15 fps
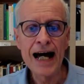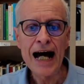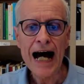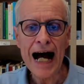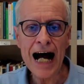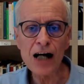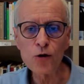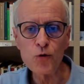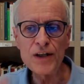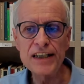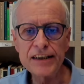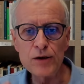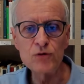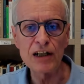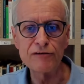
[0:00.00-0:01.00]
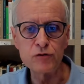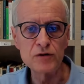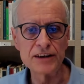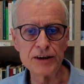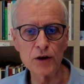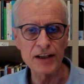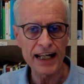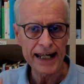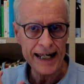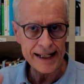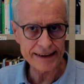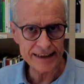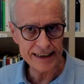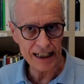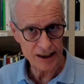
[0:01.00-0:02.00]
ha quindi una funzione
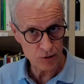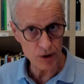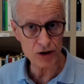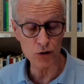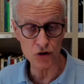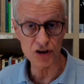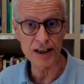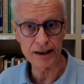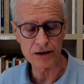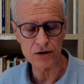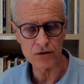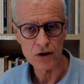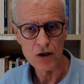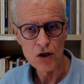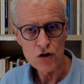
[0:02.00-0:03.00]
etica in questo senso,